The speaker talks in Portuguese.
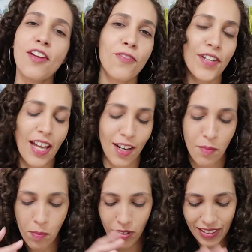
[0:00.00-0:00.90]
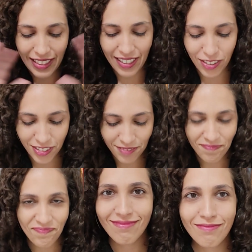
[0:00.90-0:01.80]
Enfim, era uma modelo.
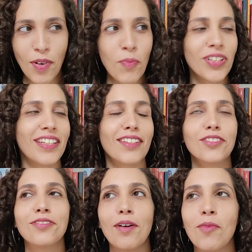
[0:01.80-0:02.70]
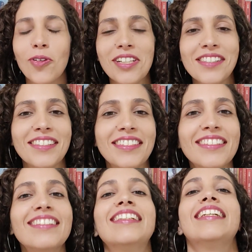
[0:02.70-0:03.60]
Uma modelo famosa
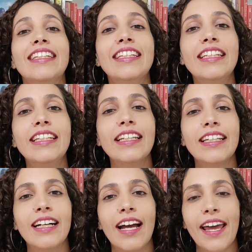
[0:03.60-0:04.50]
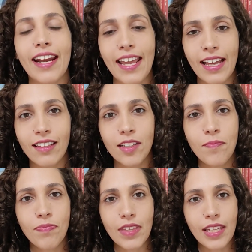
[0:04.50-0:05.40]
aí. E era
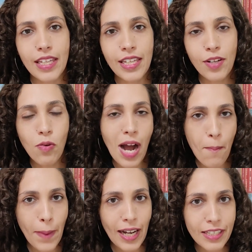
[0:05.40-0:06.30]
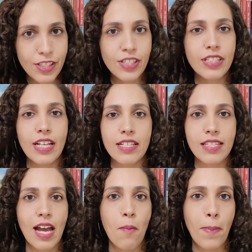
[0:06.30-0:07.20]
ela e um rapaz. E
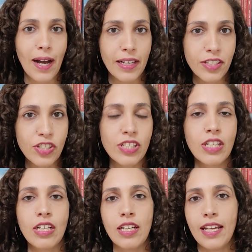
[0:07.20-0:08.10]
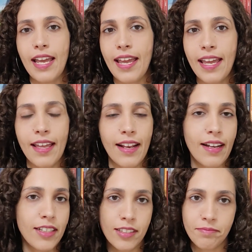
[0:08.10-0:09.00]
esse rapaz
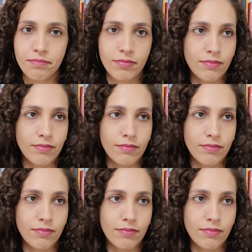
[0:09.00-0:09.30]
era